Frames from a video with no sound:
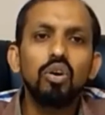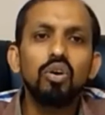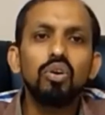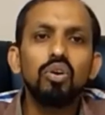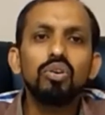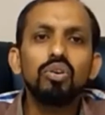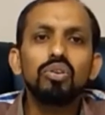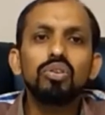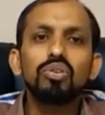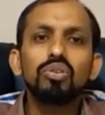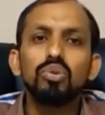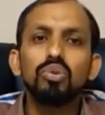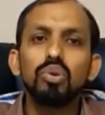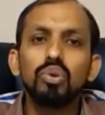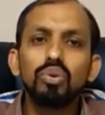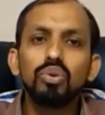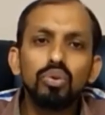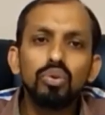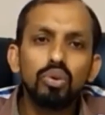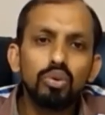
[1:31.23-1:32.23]
और
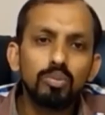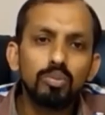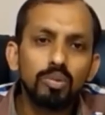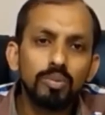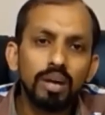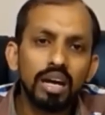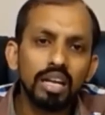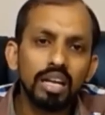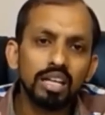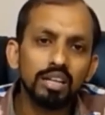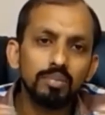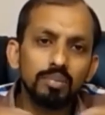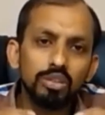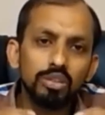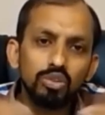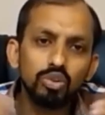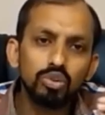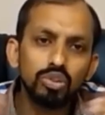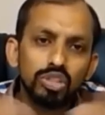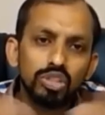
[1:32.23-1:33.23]
दोनों ममालिक
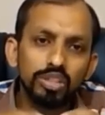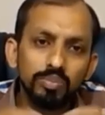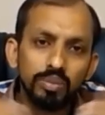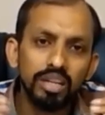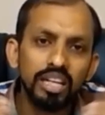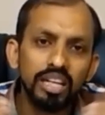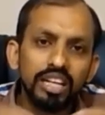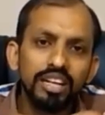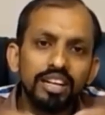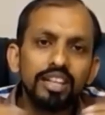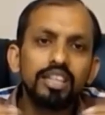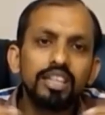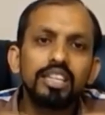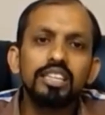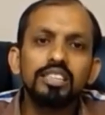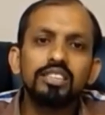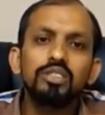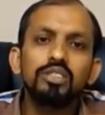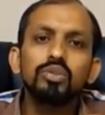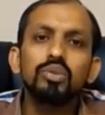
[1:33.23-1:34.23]
में जो
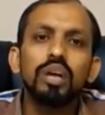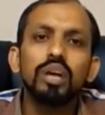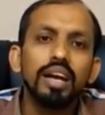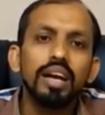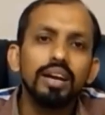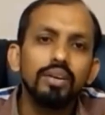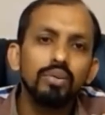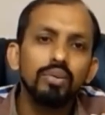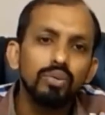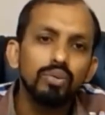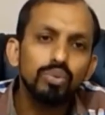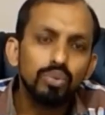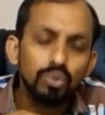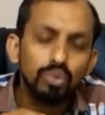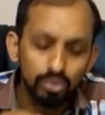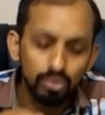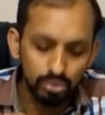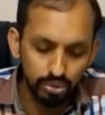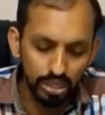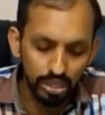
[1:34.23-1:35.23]
सिमिलरिटीज़ जो है
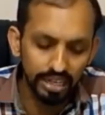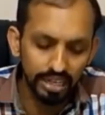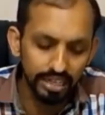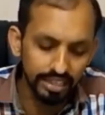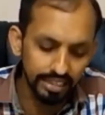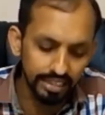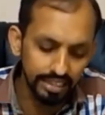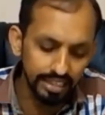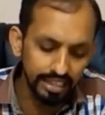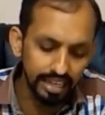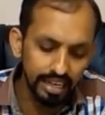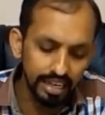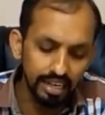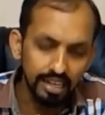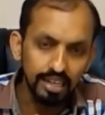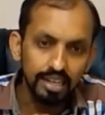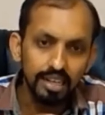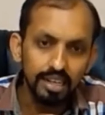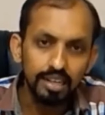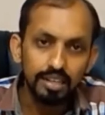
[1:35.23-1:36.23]
उनको उजागर किया
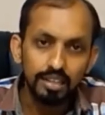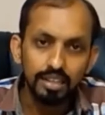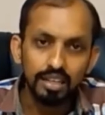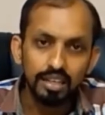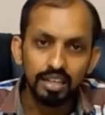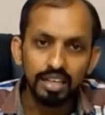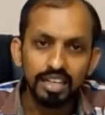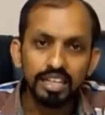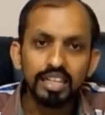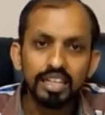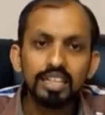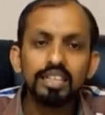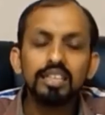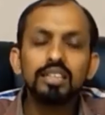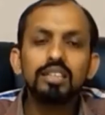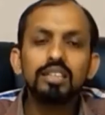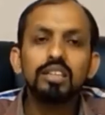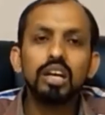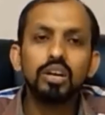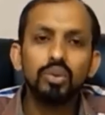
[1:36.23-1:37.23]

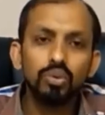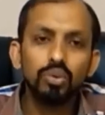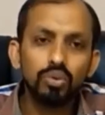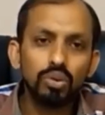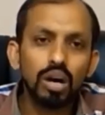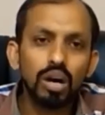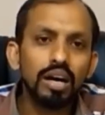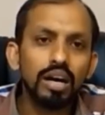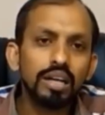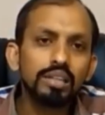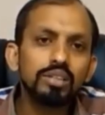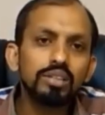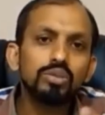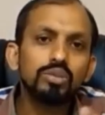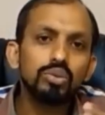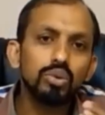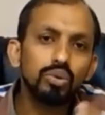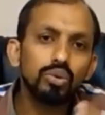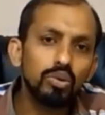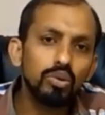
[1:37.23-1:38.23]
लेकिन ताल्लुकात
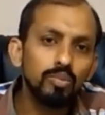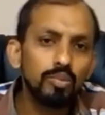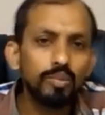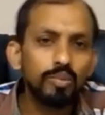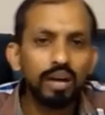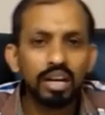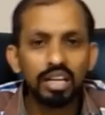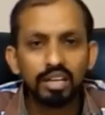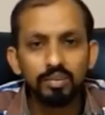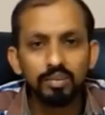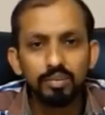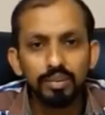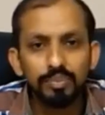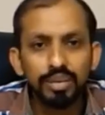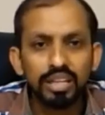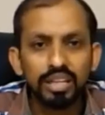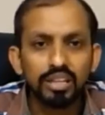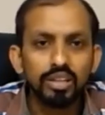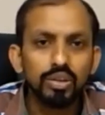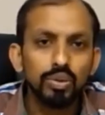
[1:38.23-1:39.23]
दोनों ममालिक में
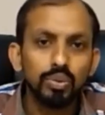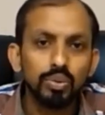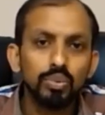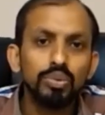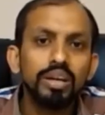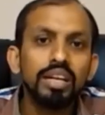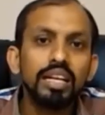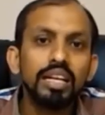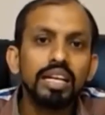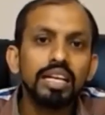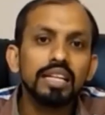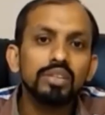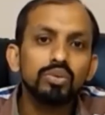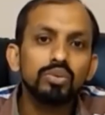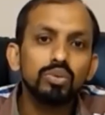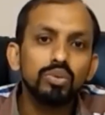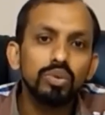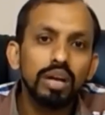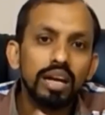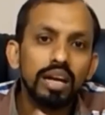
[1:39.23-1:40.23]
बेहतर हुए लेकिन
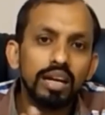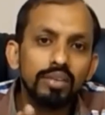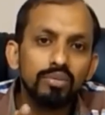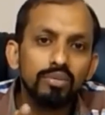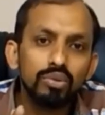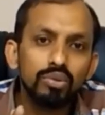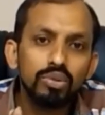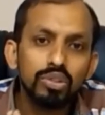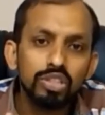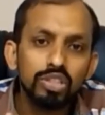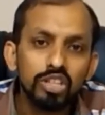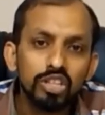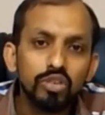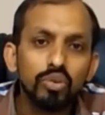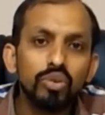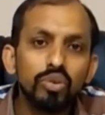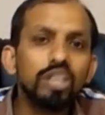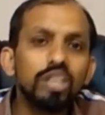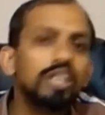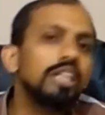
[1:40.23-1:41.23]
जो है वो
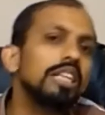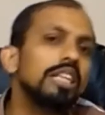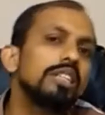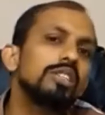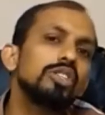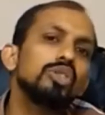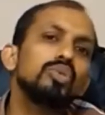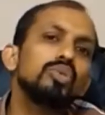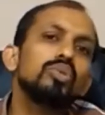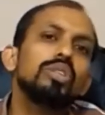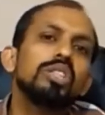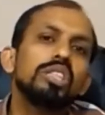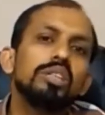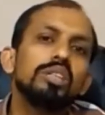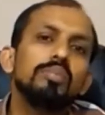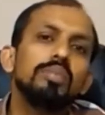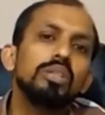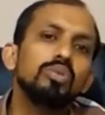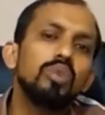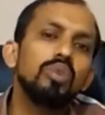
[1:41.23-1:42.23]
सिक्योरिटी
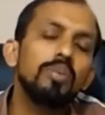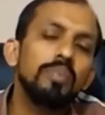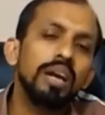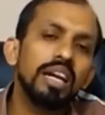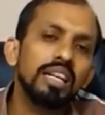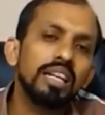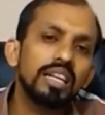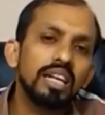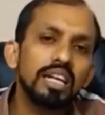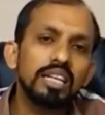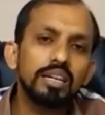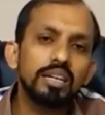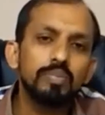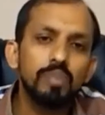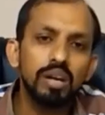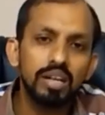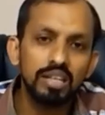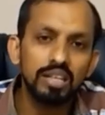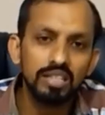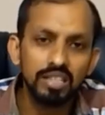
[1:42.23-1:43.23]
सिचुएशन में जो अमेरिका की
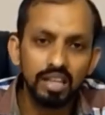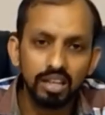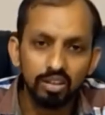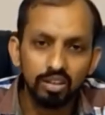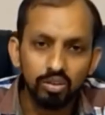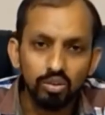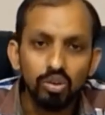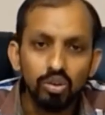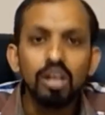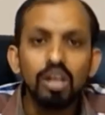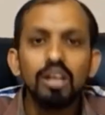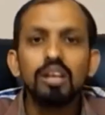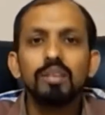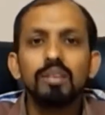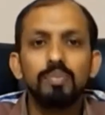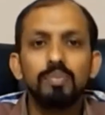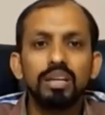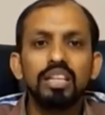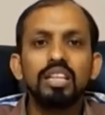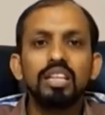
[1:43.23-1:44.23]
पाकिस्तान को
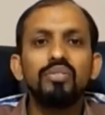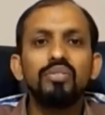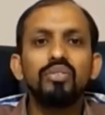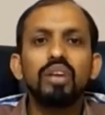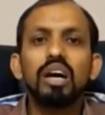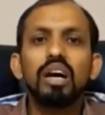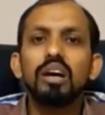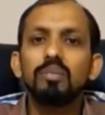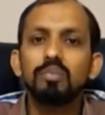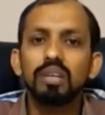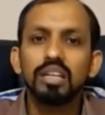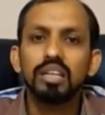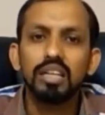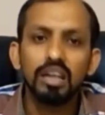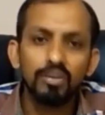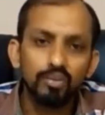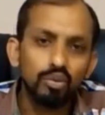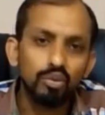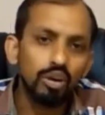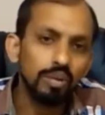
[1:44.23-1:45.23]
मदद फ्राहम
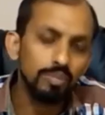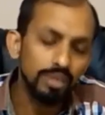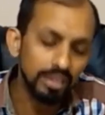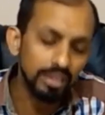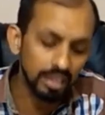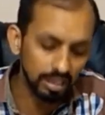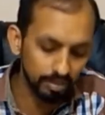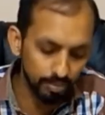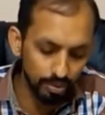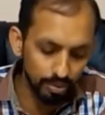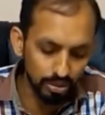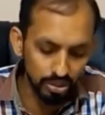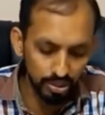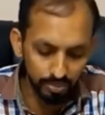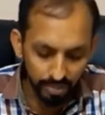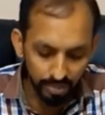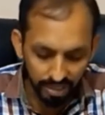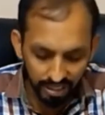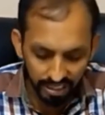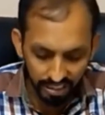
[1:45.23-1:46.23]
करना वो अभी तक
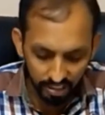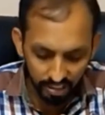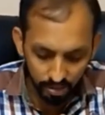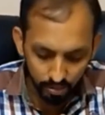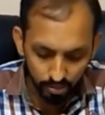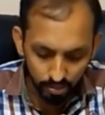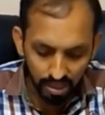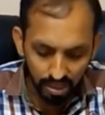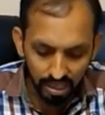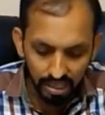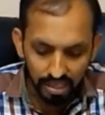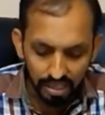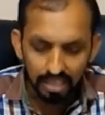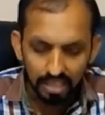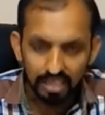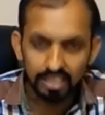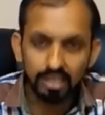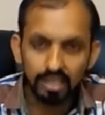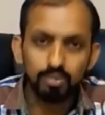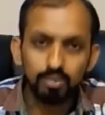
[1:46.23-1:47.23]
पॉसिबल नहीं हुआ
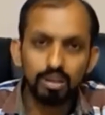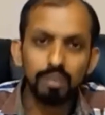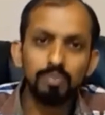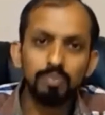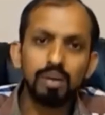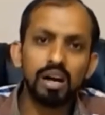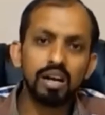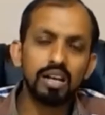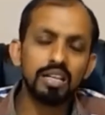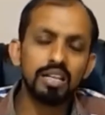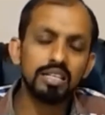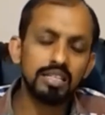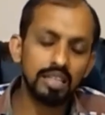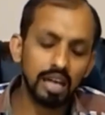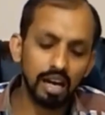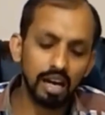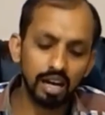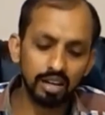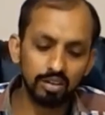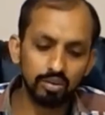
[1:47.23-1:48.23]
जबकि
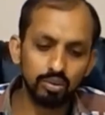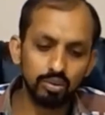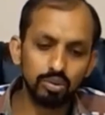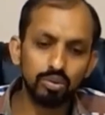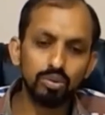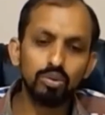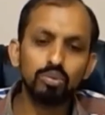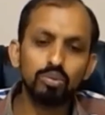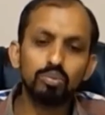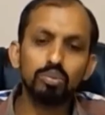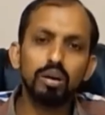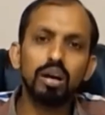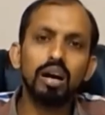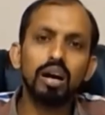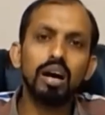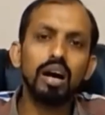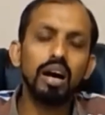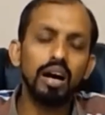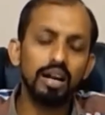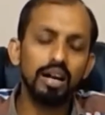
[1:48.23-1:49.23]
पाकिस्तान को
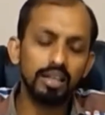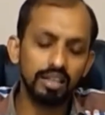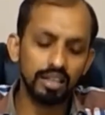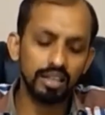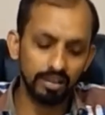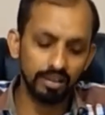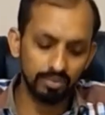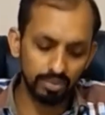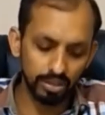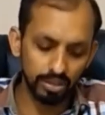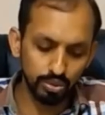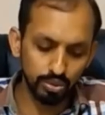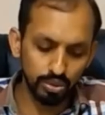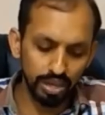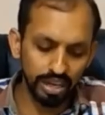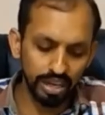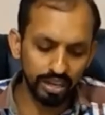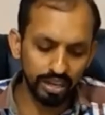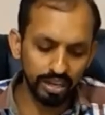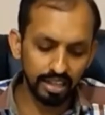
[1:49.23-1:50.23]
हर तरफ से जो
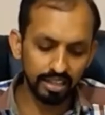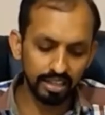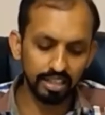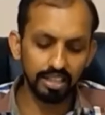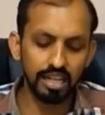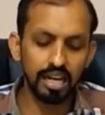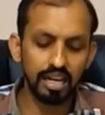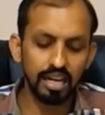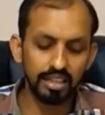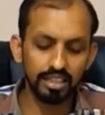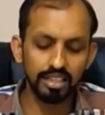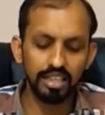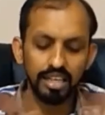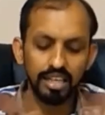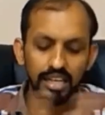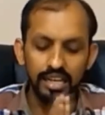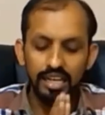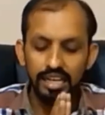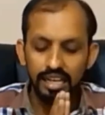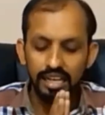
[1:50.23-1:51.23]
है ख़तरात
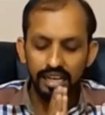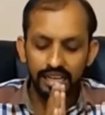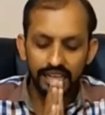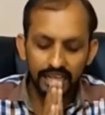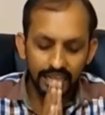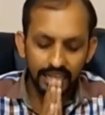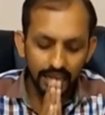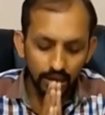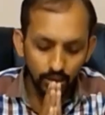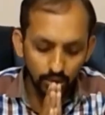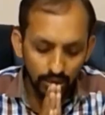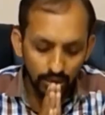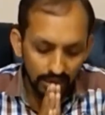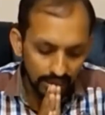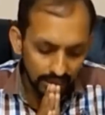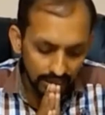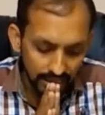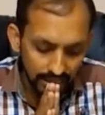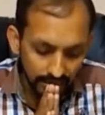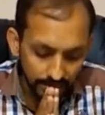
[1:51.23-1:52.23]
ने घेरा हुआ
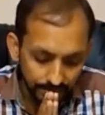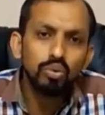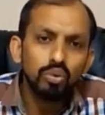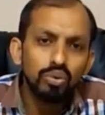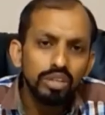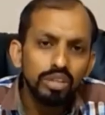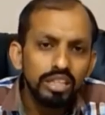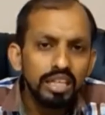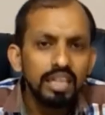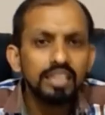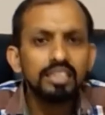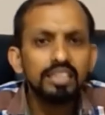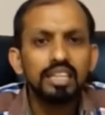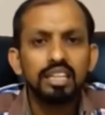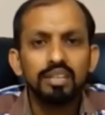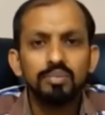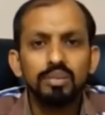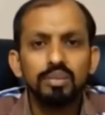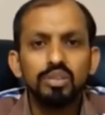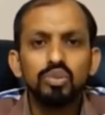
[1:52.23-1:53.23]
था कोरिया
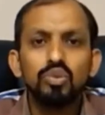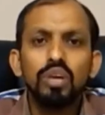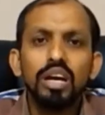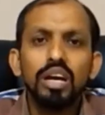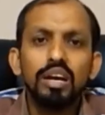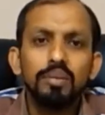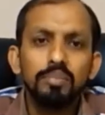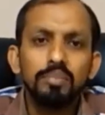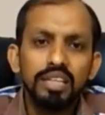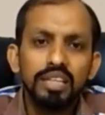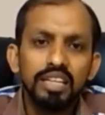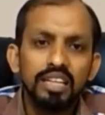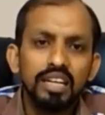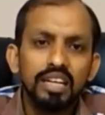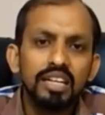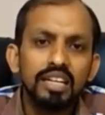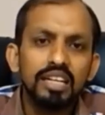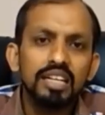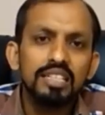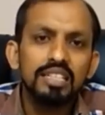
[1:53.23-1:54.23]
जंग में जो है
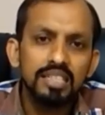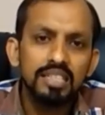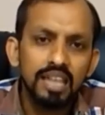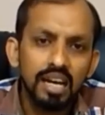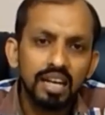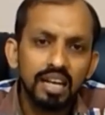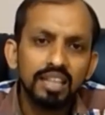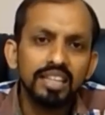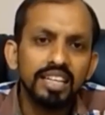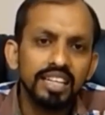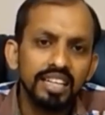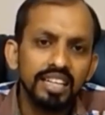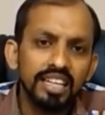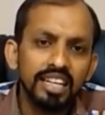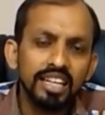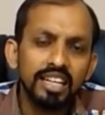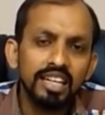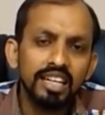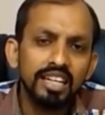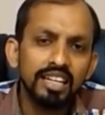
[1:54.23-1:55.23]
अमेरिका का साथ देने
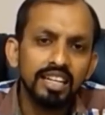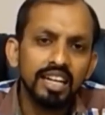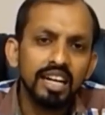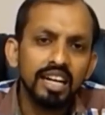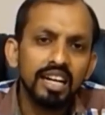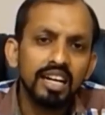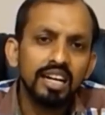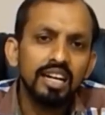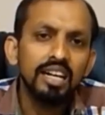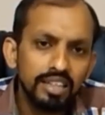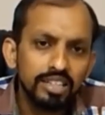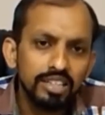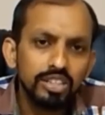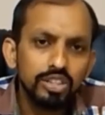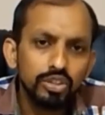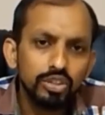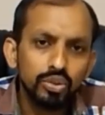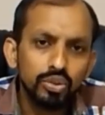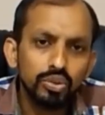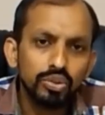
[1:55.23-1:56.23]
का
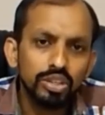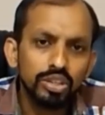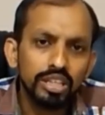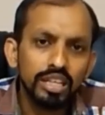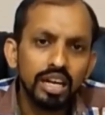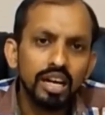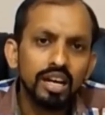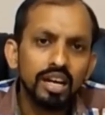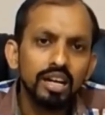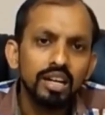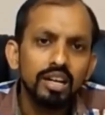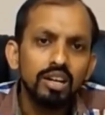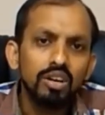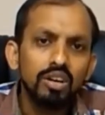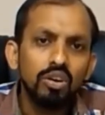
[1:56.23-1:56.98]
ट्रस्ट शो किया